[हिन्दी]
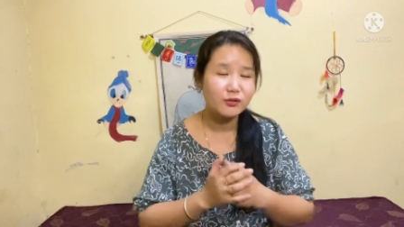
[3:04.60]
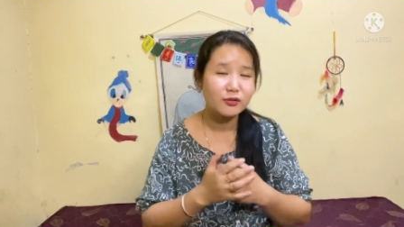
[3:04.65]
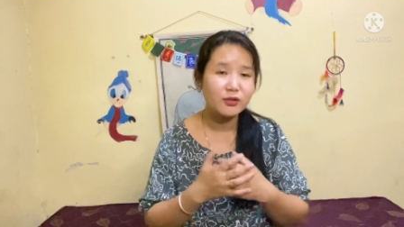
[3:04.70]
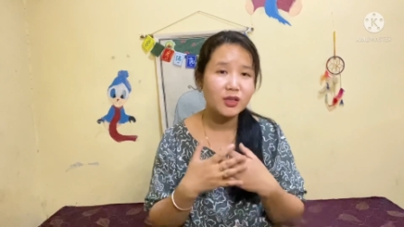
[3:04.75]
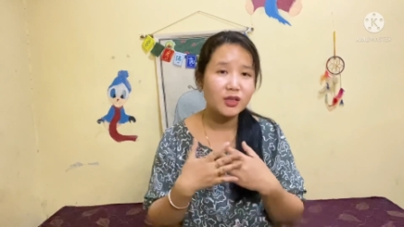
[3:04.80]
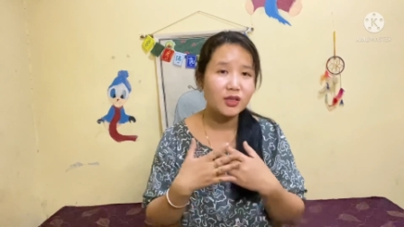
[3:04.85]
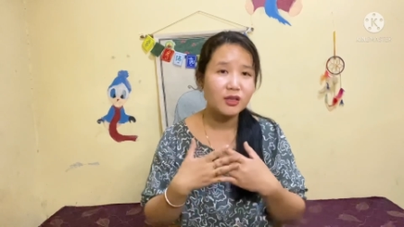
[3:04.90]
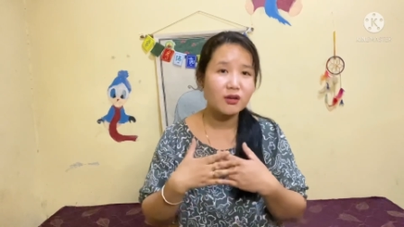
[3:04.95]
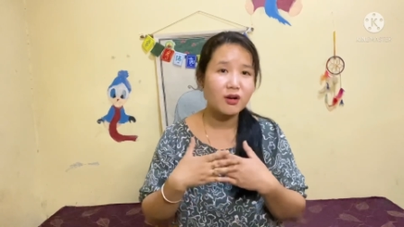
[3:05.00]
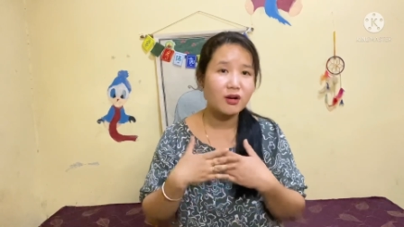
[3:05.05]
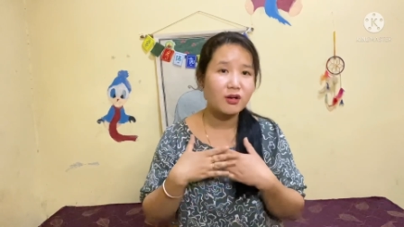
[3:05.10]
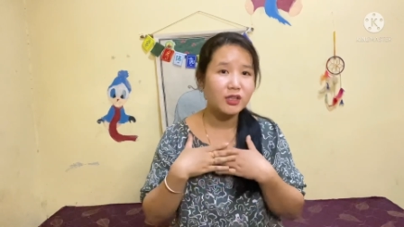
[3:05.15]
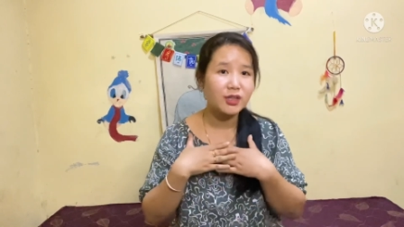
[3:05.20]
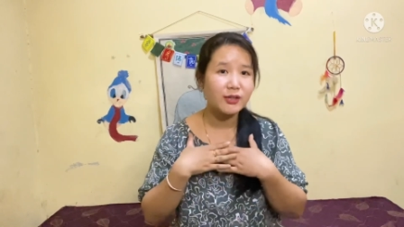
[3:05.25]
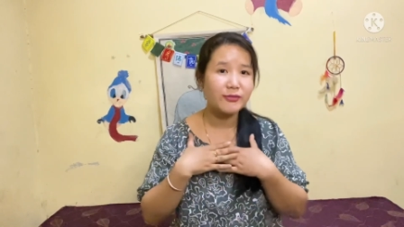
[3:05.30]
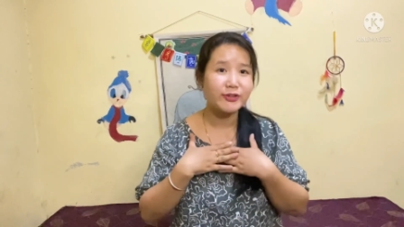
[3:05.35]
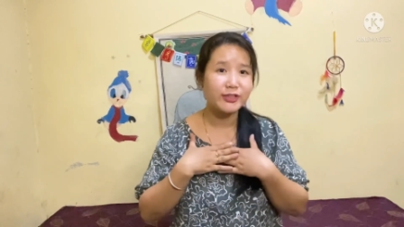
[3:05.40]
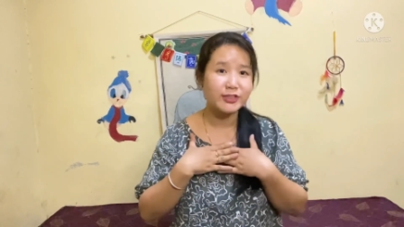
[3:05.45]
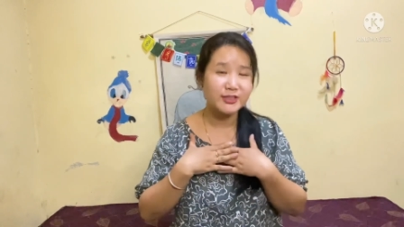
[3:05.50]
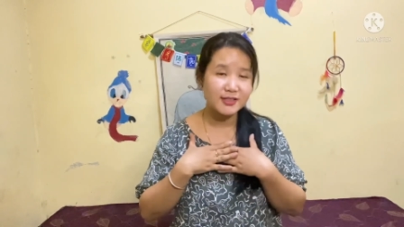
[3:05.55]
क्योंकि गॉड
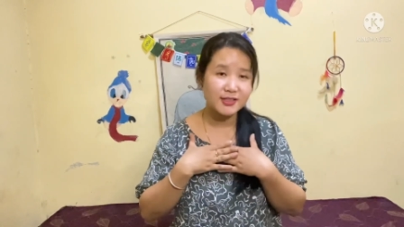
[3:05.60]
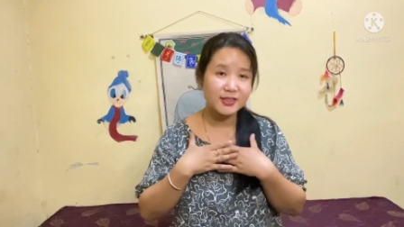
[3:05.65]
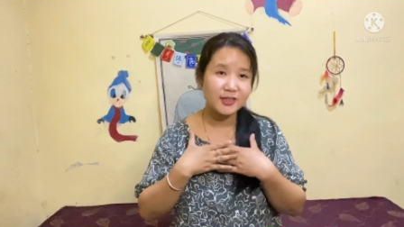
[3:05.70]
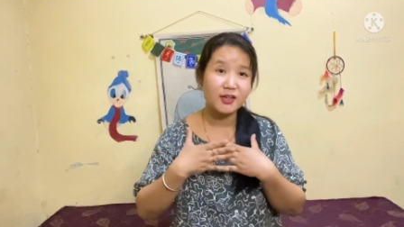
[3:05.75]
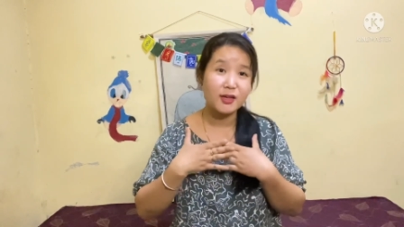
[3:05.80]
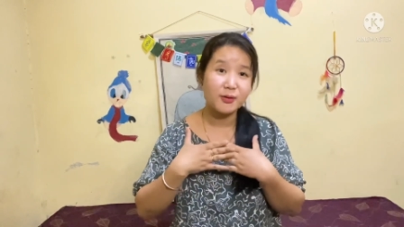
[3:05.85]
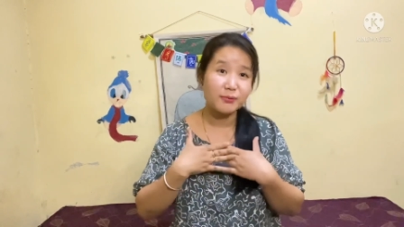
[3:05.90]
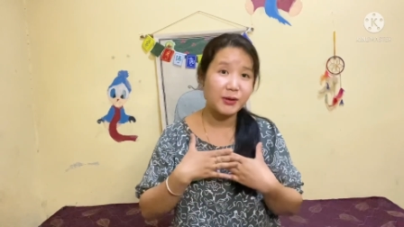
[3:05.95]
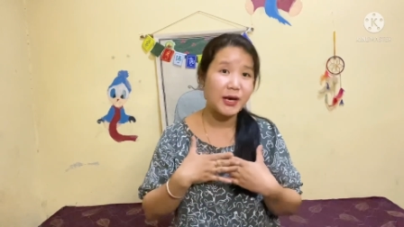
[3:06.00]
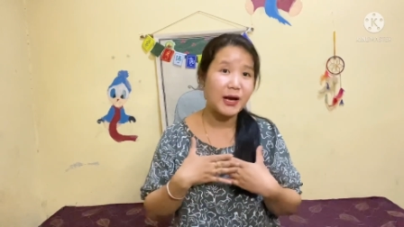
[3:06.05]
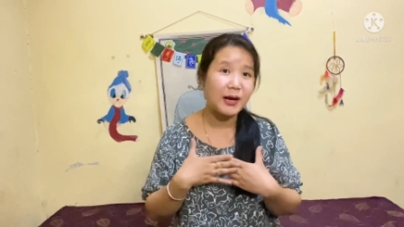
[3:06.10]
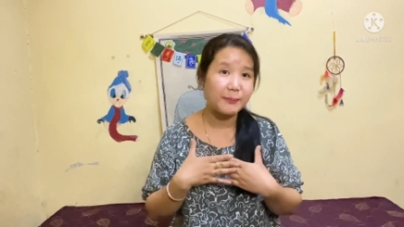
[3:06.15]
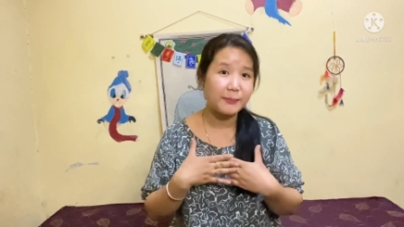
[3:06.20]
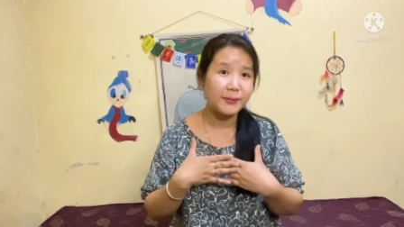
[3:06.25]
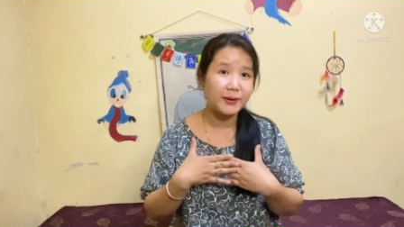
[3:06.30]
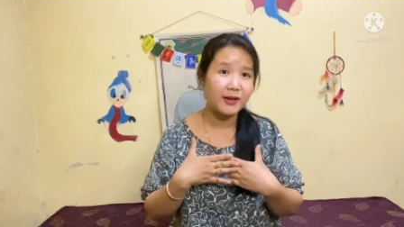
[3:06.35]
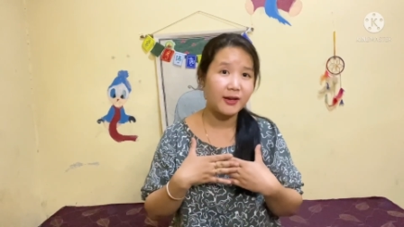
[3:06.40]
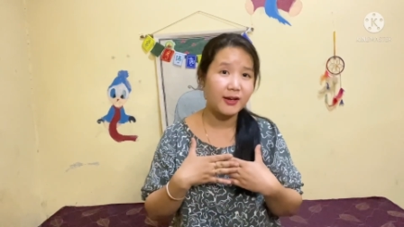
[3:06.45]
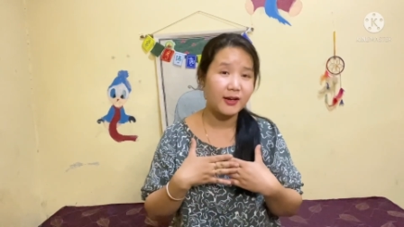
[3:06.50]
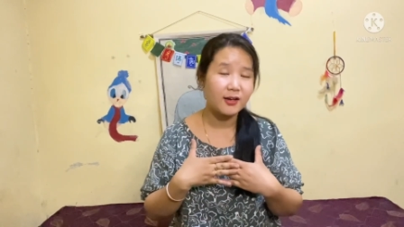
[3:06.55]
की वजह से हम यहाँ
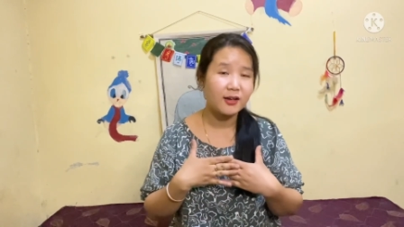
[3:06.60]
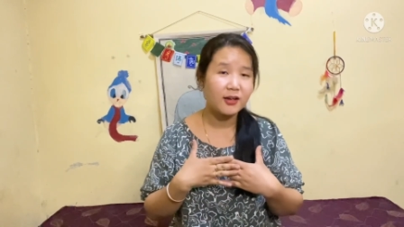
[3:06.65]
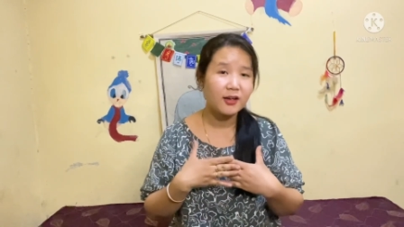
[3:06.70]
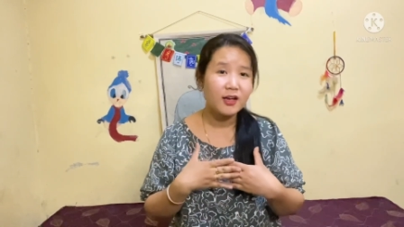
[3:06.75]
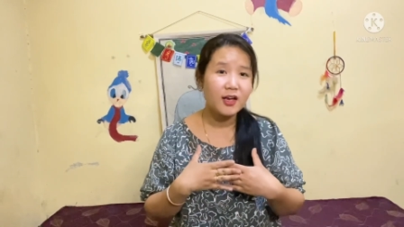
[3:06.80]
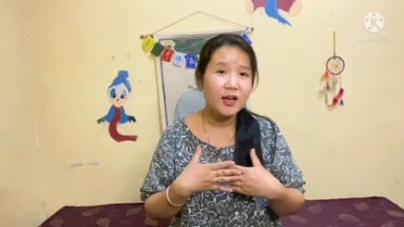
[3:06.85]
पे हैं